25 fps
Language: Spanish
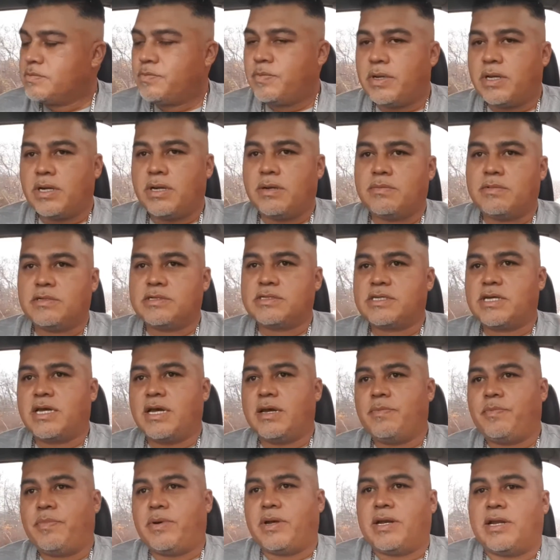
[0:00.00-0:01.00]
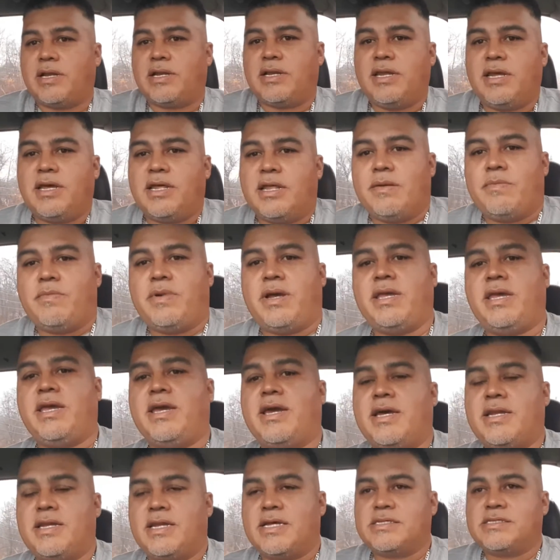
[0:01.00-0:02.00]
esperemos que para el día de
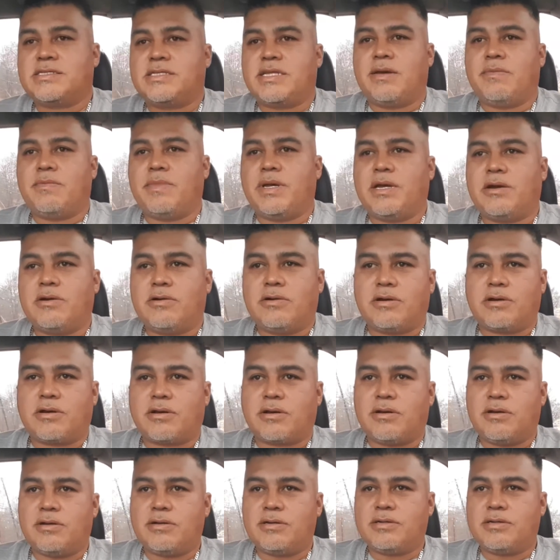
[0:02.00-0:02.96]
mañana esté mejor